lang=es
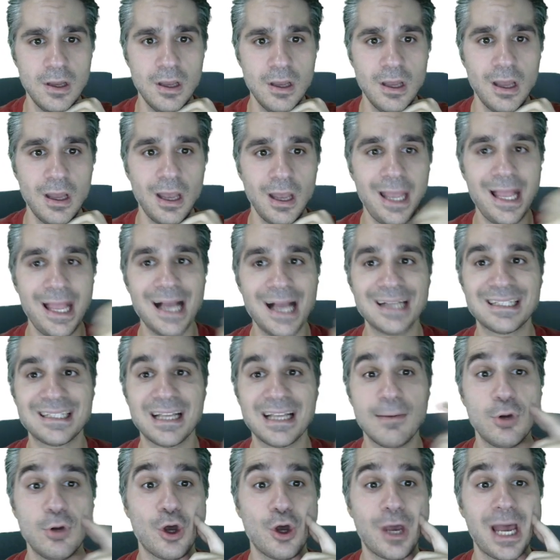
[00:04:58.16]
Y ya
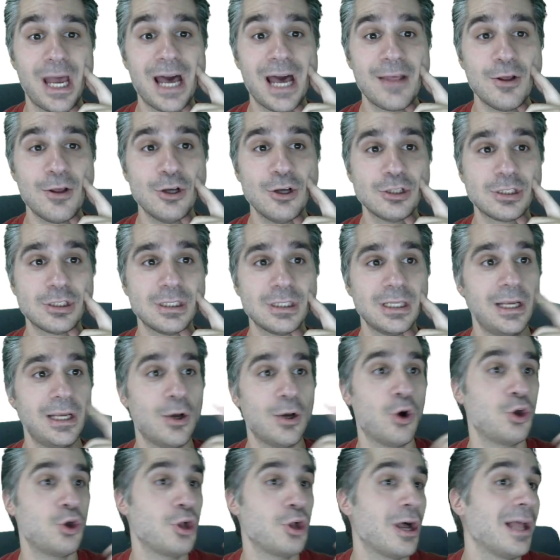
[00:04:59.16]
estamos logueados. Y
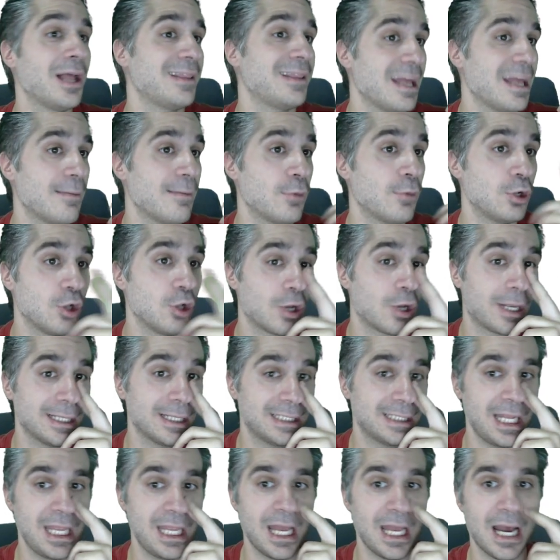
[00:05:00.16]
o ya tenemos lo que
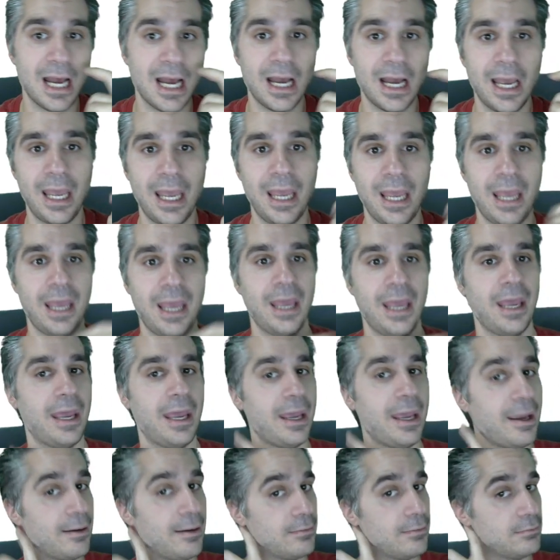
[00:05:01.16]
sería
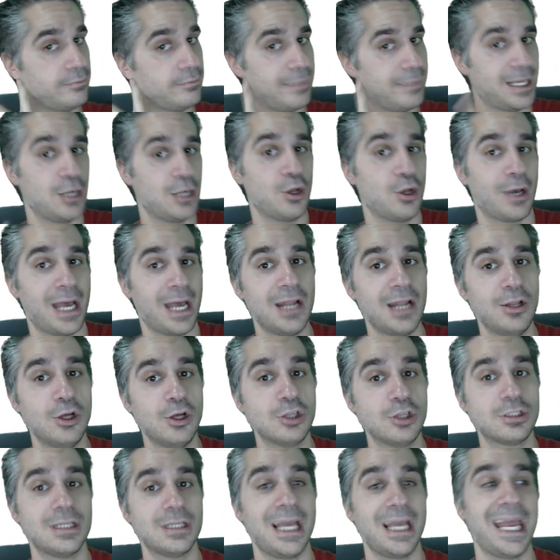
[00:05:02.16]
eh, para
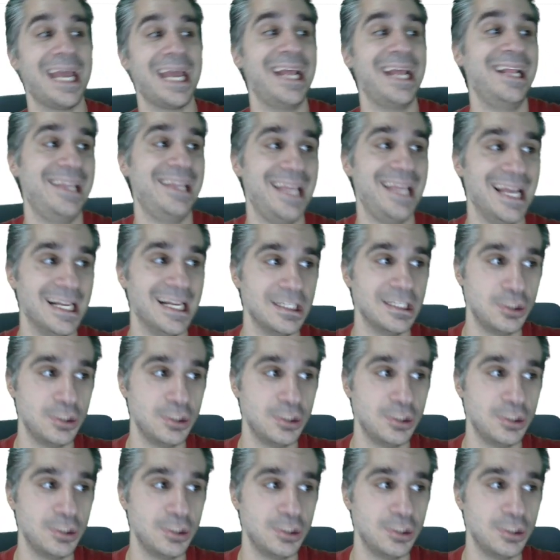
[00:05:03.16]
loguearnos en Tianyu